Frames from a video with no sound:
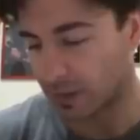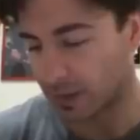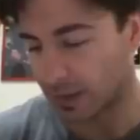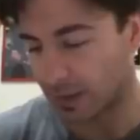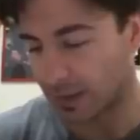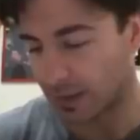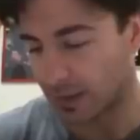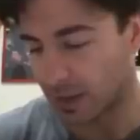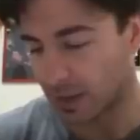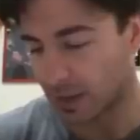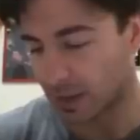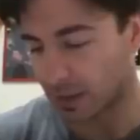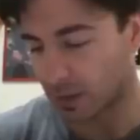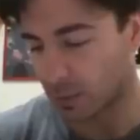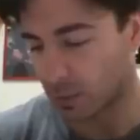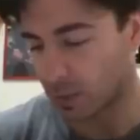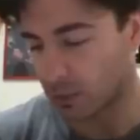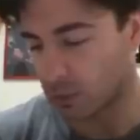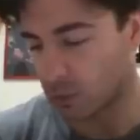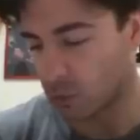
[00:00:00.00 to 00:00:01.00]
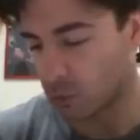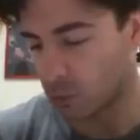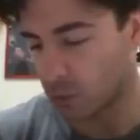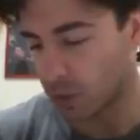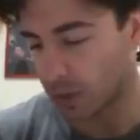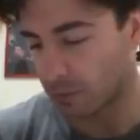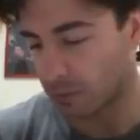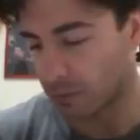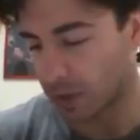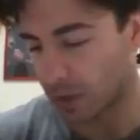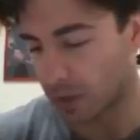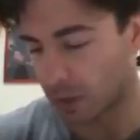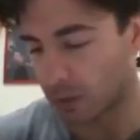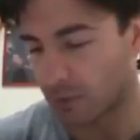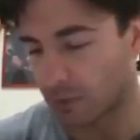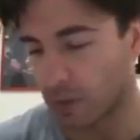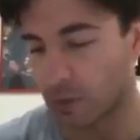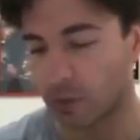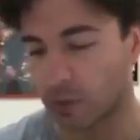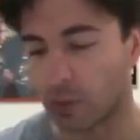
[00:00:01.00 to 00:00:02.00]
fantastica carta qua giù, che appena
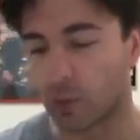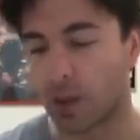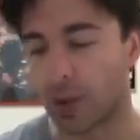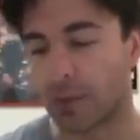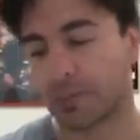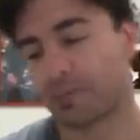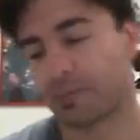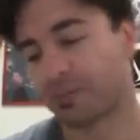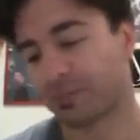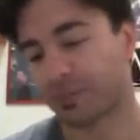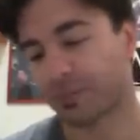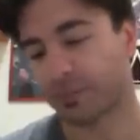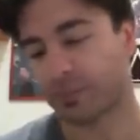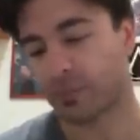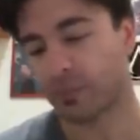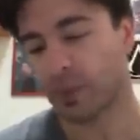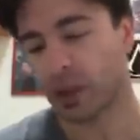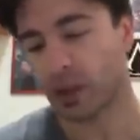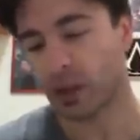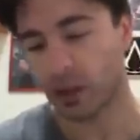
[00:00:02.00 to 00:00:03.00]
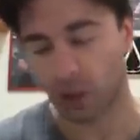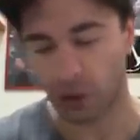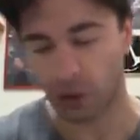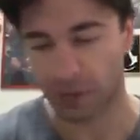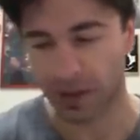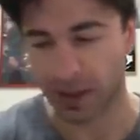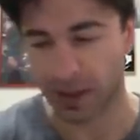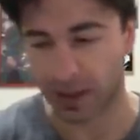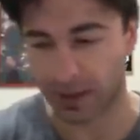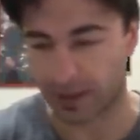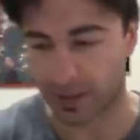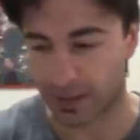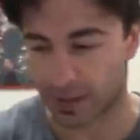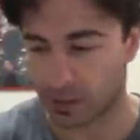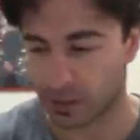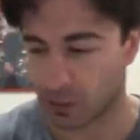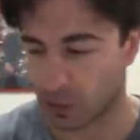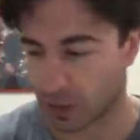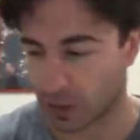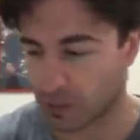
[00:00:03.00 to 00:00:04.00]
troviamo, eccola qua Roman Reigns,
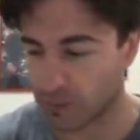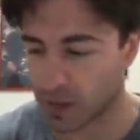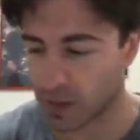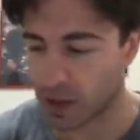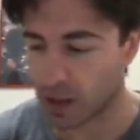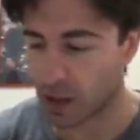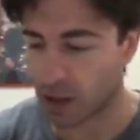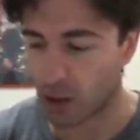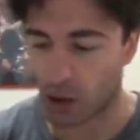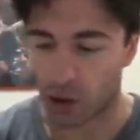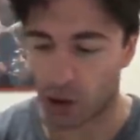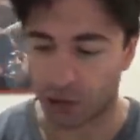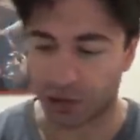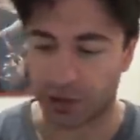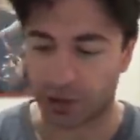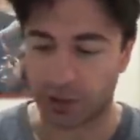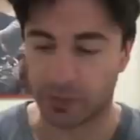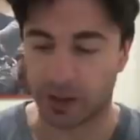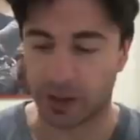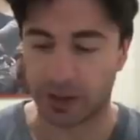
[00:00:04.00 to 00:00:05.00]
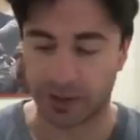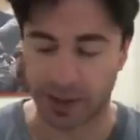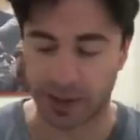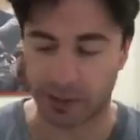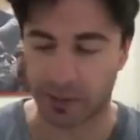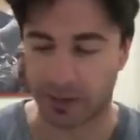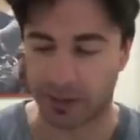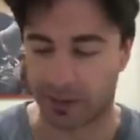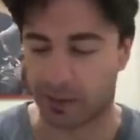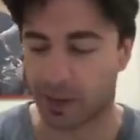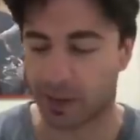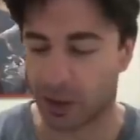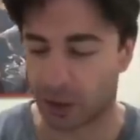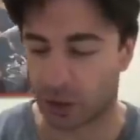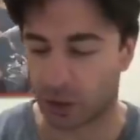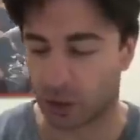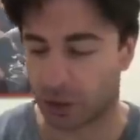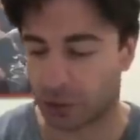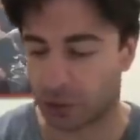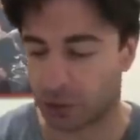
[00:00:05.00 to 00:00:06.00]
signori, ottima SummerSlam
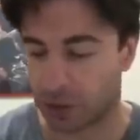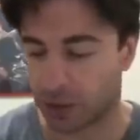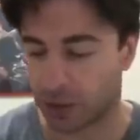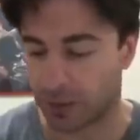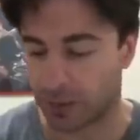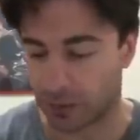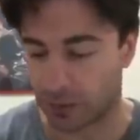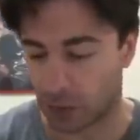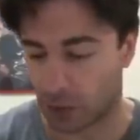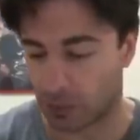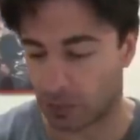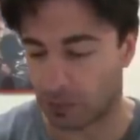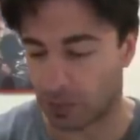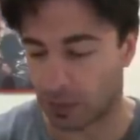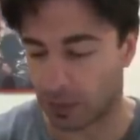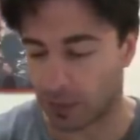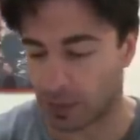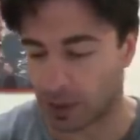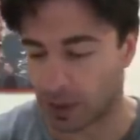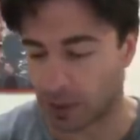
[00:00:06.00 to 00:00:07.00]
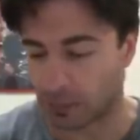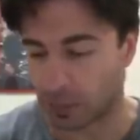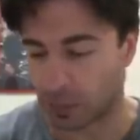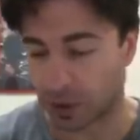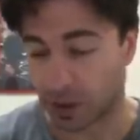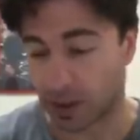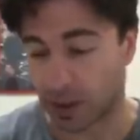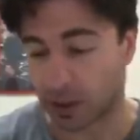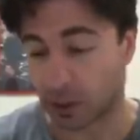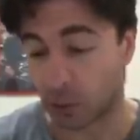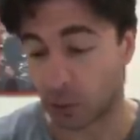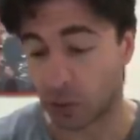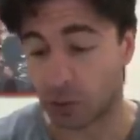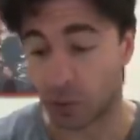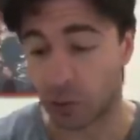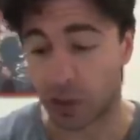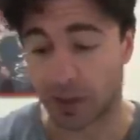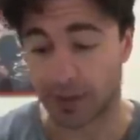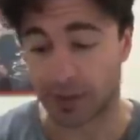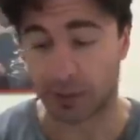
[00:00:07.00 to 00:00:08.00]
18 e stop. Poi tra l'altro
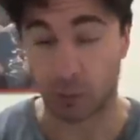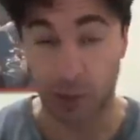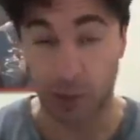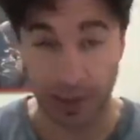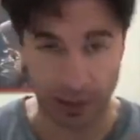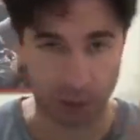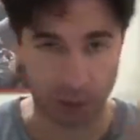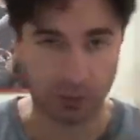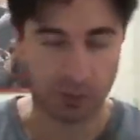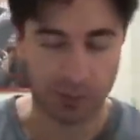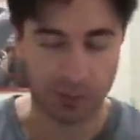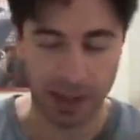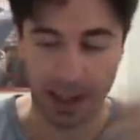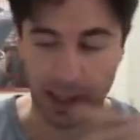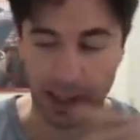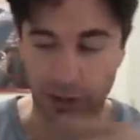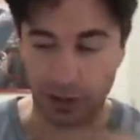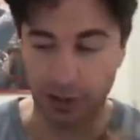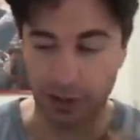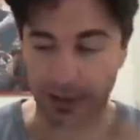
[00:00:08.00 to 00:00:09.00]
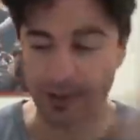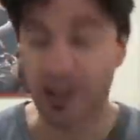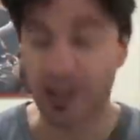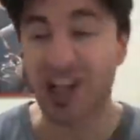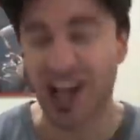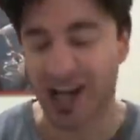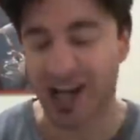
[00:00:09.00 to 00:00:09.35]
l'ultimo resto un altro Bobby Lashley.